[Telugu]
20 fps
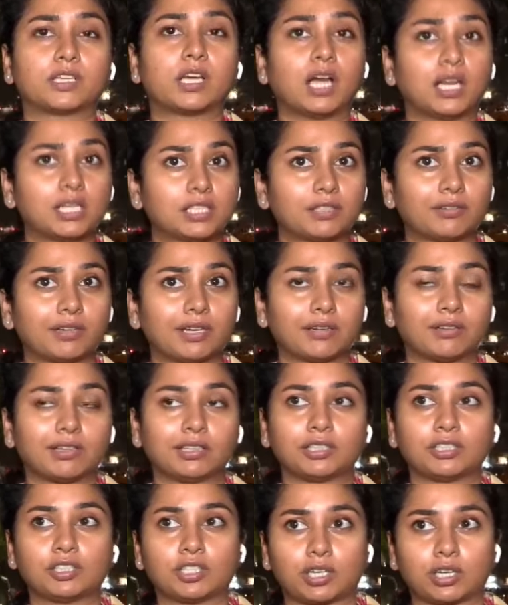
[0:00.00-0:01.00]
కాల్చి వేయడం
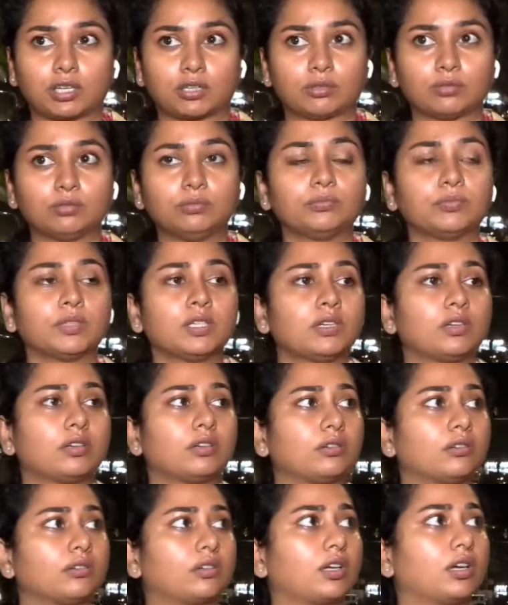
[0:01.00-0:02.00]
అయితే జరగదు
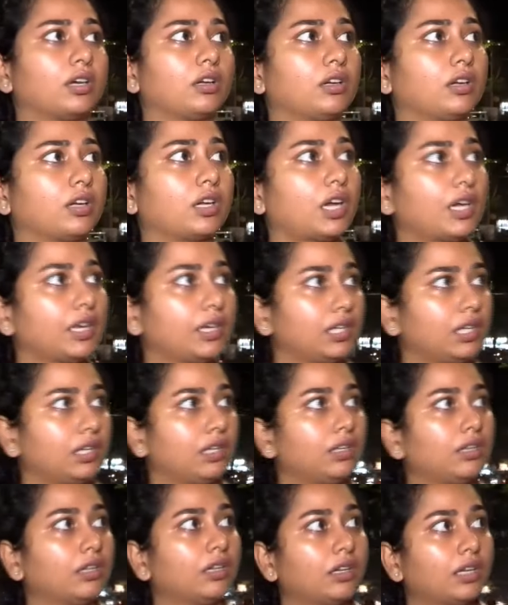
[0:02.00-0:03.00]
కానీ
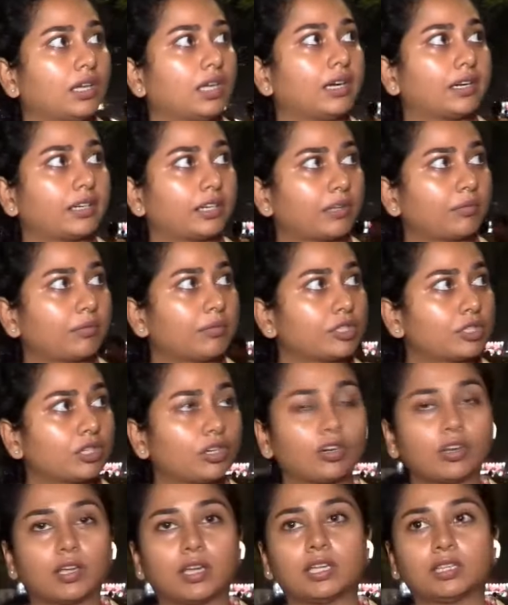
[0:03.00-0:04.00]
ఎలక్ట్రిక్
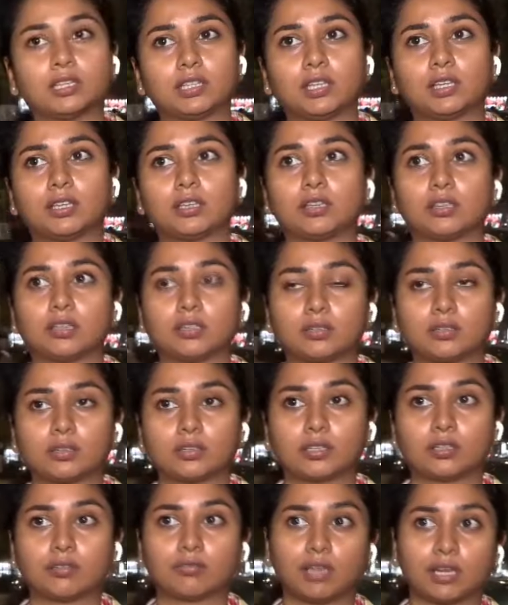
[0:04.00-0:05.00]
మిషన్ లో అయితే
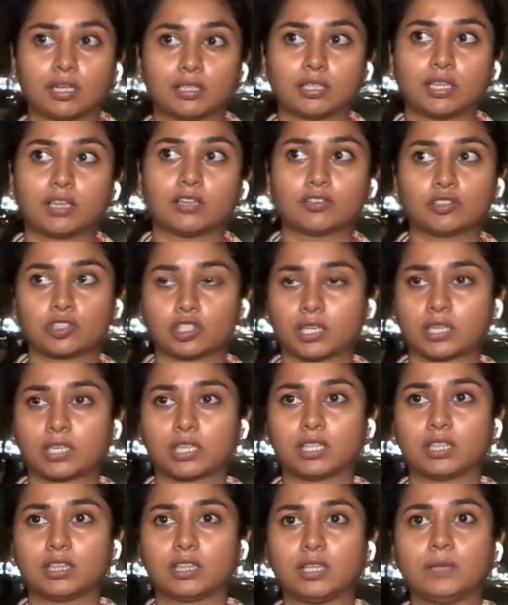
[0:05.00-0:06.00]
ఇవాళ దహనం
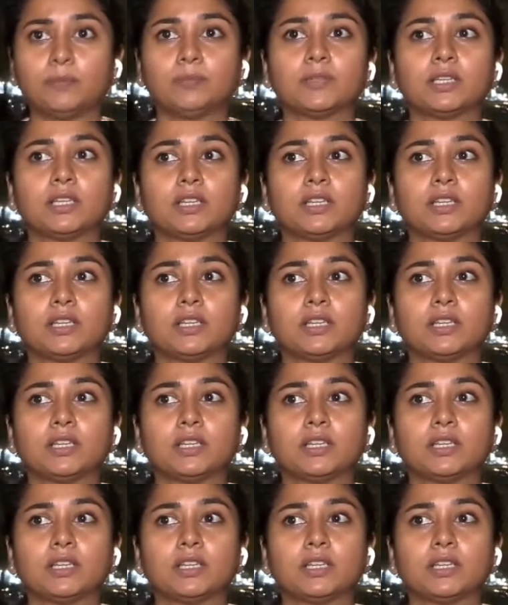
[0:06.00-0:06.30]
జరిగింది